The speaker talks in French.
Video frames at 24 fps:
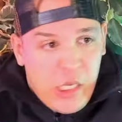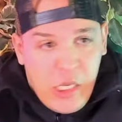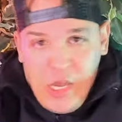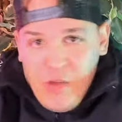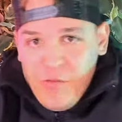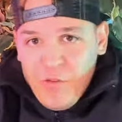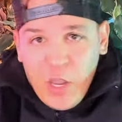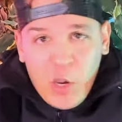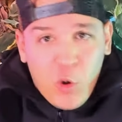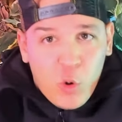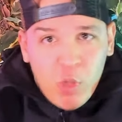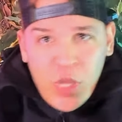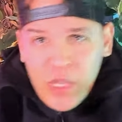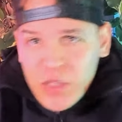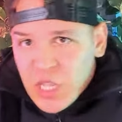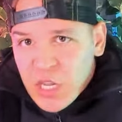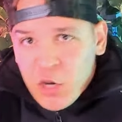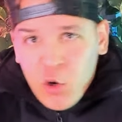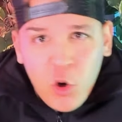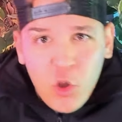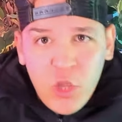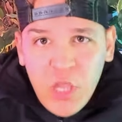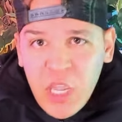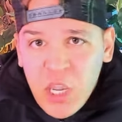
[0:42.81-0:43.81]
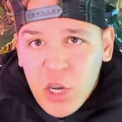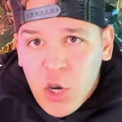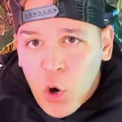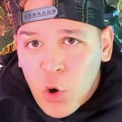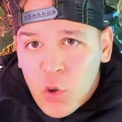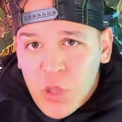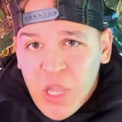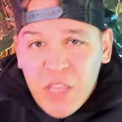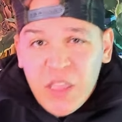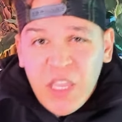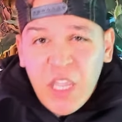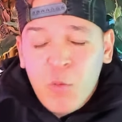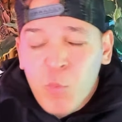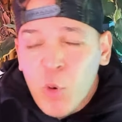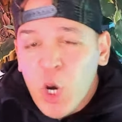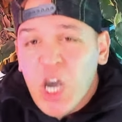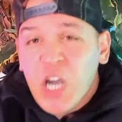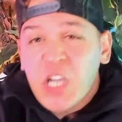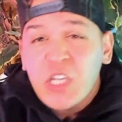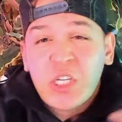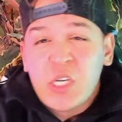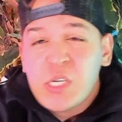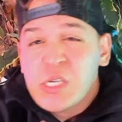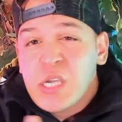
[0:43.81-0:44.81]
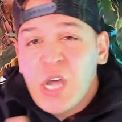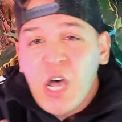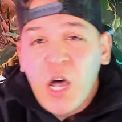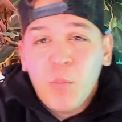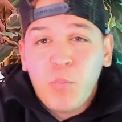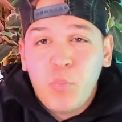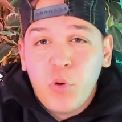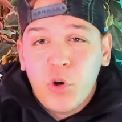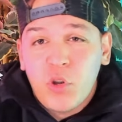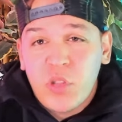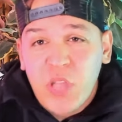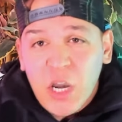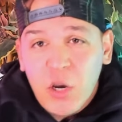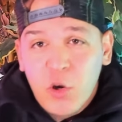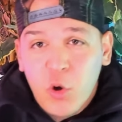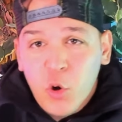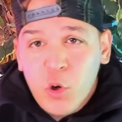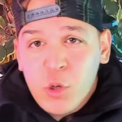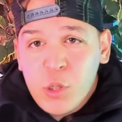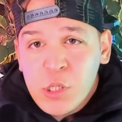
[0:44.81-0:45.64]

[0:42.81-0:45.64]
c'est vrai qu'on a déconné quand on a démocratisé un peu le tacos,